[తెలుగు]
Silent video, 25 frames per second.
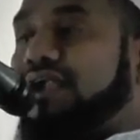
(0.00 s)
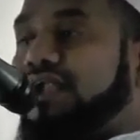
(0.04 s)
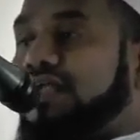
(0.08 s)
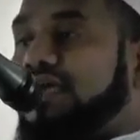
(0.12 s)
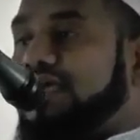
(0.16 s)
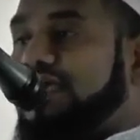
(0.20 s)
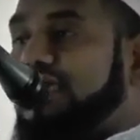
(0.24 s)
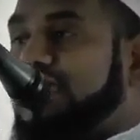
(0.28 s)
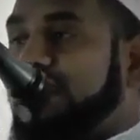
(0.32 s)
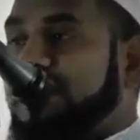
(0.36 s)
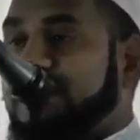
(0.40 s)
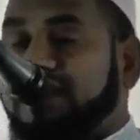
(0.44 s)

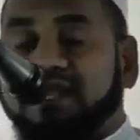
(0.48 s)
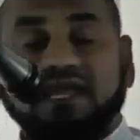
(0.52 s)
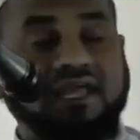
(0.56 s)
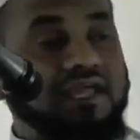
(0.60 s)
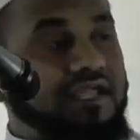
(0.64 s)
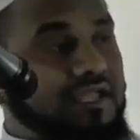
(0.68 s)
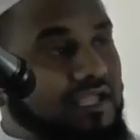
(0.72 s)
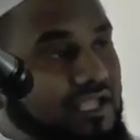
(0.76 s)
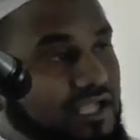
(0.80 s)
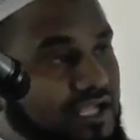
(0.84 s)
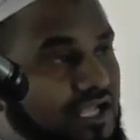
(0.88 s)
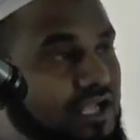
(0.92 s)
కారణంగానే
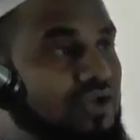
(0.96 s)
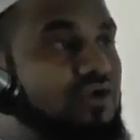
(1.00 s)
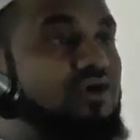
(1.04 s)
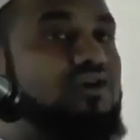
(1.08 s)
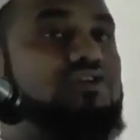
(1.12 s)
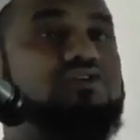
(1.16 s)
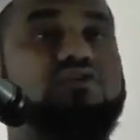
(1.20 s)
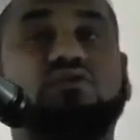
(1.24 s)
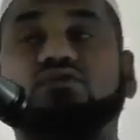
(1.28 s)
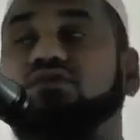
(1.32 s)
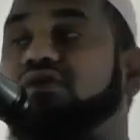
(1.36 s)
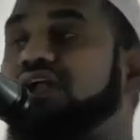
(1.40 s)

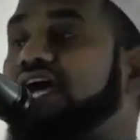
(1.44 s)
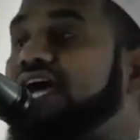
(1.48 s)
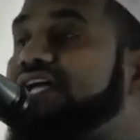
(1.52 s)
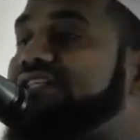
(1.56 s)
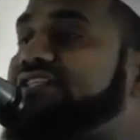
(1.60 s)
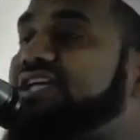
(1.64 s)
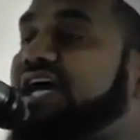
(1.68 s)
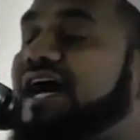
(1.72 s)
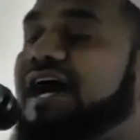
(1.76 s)
ఈరోజు కూడా